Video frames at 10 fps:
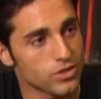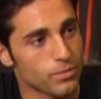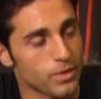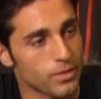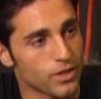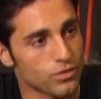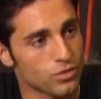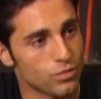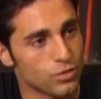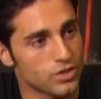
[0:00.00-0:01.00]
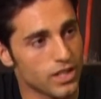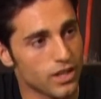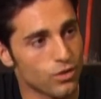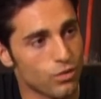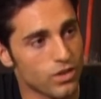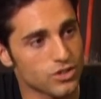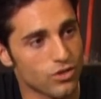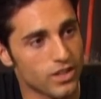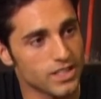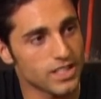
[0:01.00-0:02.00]
simplemente con tu música, con una
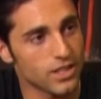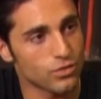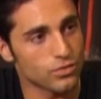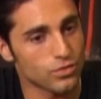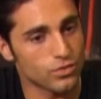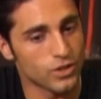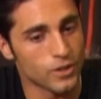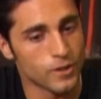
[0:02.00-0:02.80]
sonrisa, con tus